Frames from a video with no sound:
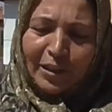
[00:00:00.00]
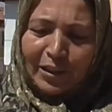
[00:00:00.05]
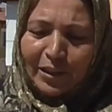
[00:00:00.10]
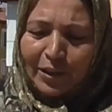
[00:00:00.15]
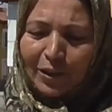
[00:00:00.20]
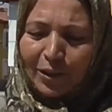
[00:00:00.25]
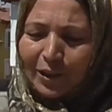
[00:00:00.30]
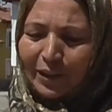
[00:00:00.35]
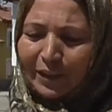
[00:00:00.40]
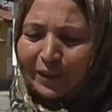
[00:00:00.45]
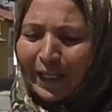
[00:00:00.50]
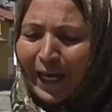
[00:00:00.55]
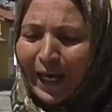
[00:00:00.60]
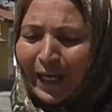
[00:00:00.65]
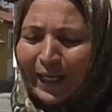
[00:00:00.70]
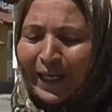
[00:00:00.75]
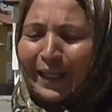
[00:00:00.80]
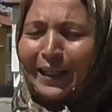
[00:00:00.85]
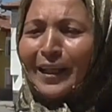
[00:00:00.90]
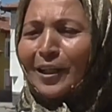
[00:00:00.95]
Ee,
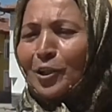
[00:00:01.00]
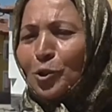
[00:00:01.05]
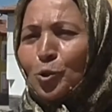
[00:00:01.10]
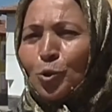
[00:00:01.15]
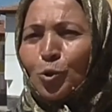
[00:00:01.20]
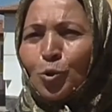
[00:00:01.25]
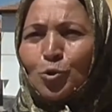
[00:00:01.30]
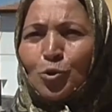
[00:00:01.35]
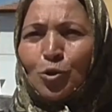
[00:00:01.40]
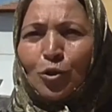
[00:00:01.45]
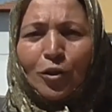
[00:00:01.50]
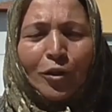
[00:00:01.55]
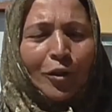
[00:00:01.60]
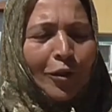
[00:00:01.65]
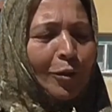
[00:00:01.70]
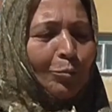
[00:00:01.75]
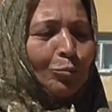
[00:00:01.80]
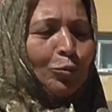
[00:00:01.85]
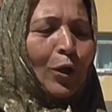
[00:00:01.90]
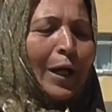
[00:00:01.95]
Tarhananın yüzü
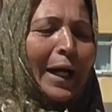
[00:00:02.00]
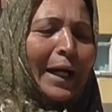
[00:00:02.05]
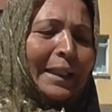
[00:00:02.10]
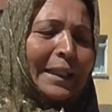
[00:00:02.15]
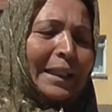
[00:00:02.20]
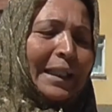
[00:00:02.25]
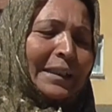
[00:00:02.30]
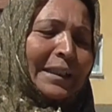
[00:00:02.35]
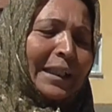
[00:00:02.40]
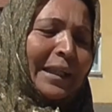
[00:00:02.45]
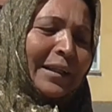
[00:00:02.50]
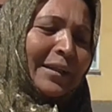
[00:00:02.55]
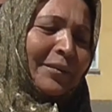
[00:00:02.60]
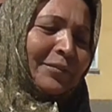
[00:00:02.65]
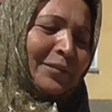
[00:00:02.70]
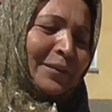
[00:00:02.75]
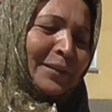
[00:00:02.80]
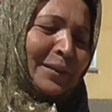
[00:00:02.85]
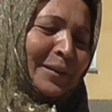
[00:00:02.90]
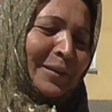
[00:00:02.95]
bu arka
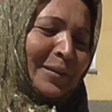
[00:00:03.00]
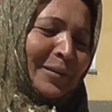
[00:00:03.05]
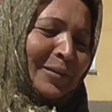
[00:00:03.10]
tarafı.